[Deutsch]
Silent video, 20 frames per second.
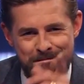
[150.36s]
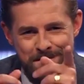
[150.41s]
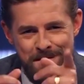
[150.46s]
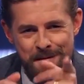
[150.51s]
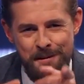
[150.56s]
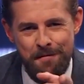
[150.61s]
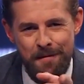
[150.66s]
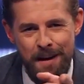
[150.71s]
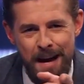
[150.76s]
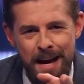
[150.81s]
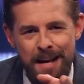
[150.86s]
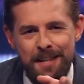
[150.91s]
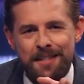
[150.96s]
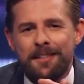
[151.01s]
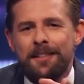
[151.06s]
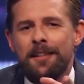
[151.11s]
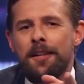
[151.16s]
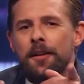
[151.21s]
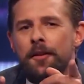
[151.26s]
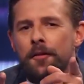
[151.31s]
Soweit,
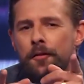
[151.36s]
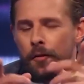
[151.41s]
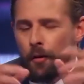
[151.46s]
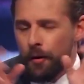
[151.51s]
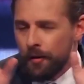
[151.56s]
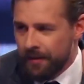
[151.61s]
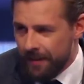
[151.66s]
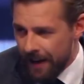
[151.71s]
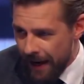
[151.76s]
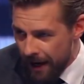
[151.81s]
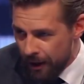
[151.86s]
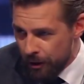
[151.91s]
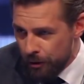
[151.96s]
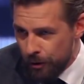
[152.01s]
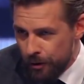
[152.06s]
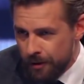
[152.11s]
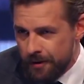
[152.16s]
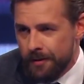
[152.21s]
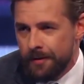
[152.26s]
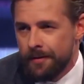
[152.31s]
so sehr
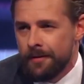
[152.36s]
gut.